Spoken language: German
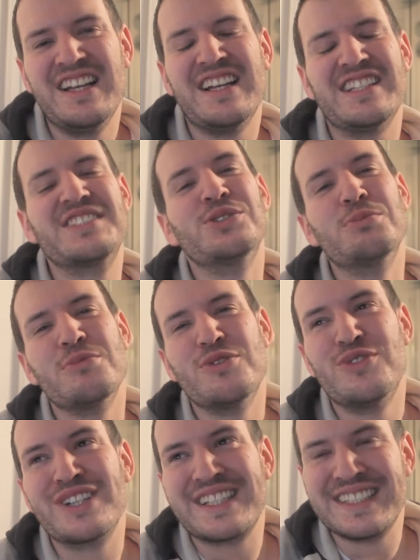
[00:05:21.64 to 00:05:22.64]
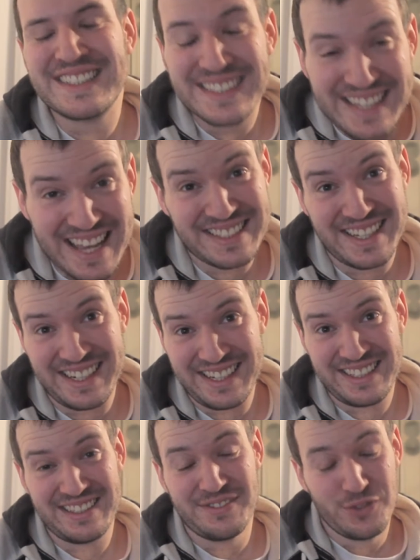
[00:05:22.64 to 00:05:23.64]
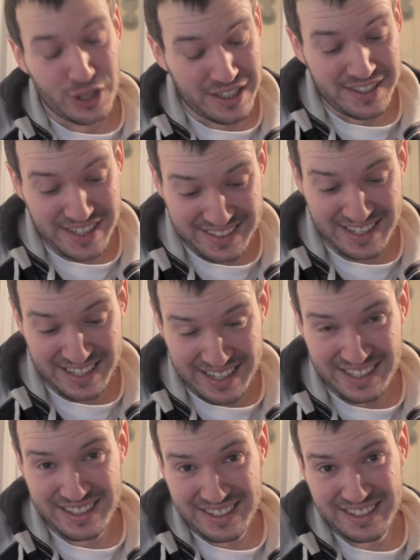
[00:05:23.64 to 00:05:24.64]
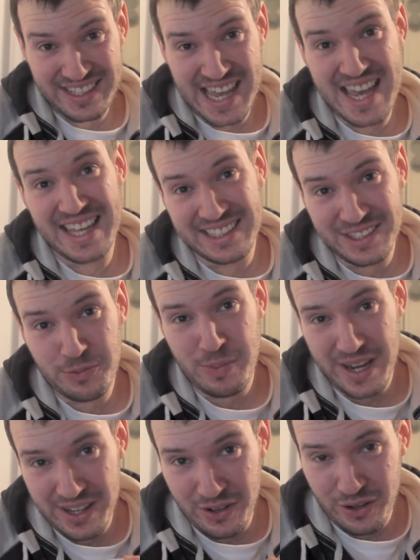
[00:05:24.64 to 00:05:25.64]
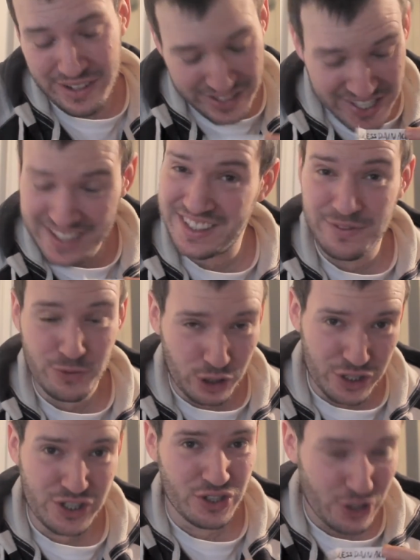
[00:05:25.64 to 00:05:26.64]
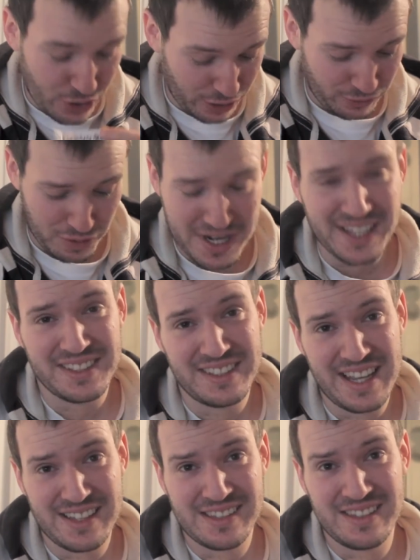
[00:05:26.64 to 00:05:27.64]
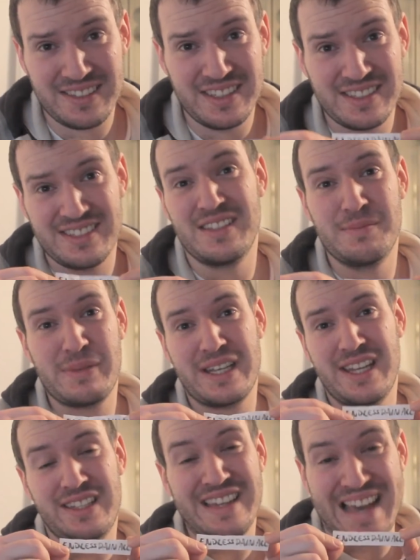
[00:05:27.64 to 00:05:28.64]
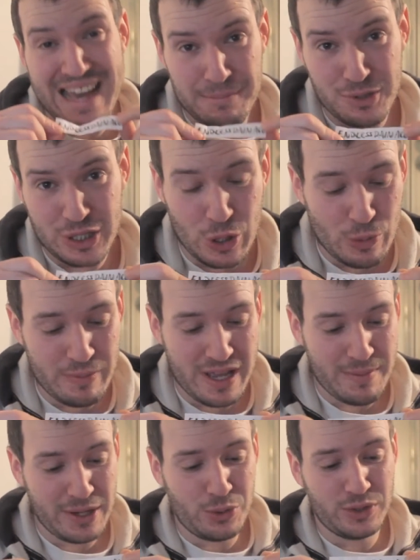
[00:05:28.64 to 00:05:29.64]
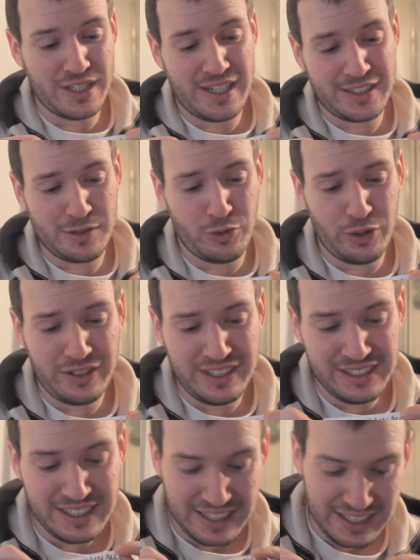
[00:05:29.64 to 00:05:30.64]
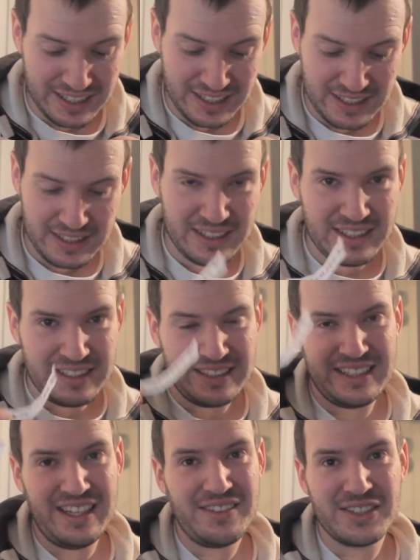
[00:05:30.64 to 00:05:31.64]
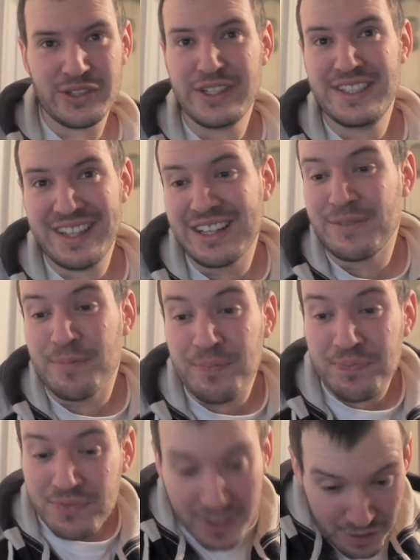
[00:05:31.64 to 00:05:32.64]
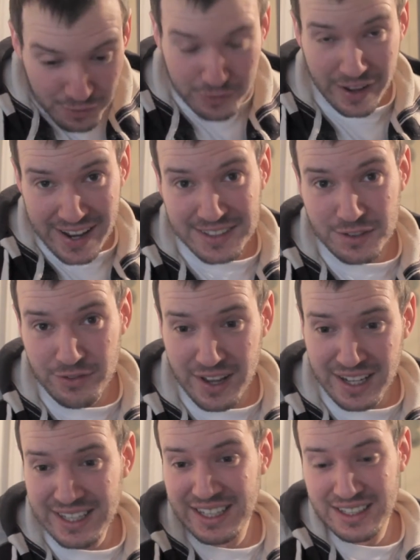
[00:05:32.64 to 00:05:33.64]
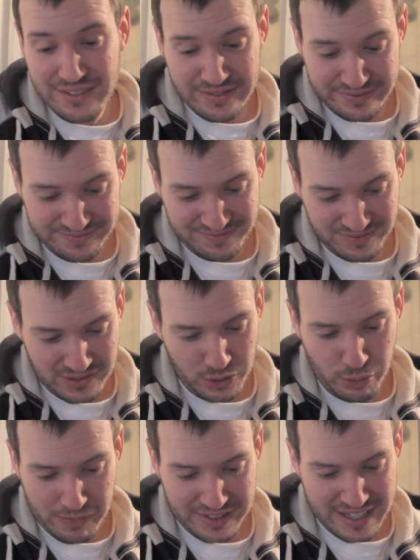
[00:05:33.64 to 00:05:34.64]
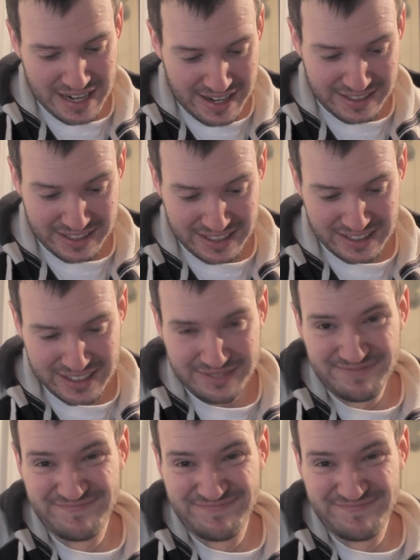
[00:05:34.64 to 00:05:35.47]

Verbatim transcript: Es tut mir wirklich sehr, sehr leid. Wirklich sehr, sehr leid, Herr Endless Pain All. Ich hätte es Ihnen wirklich gegönnt vom ganzen Herzen, dass Sie das äh, Paket hier abstauben. Ja, mein guter alter Freund hier. Ja, was soll ich sagen? Fair ist fair, ja. Tut mir sehr leid, ja.